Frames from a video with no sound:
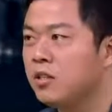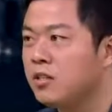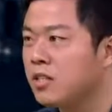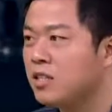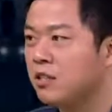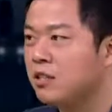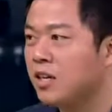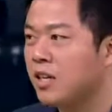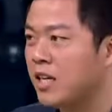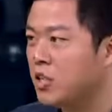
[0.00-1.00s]
你竟然想得
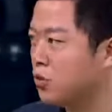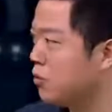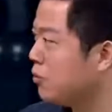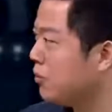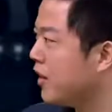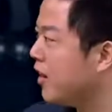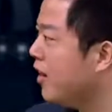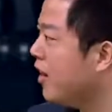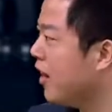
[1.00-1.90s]
起来拿手机去拍，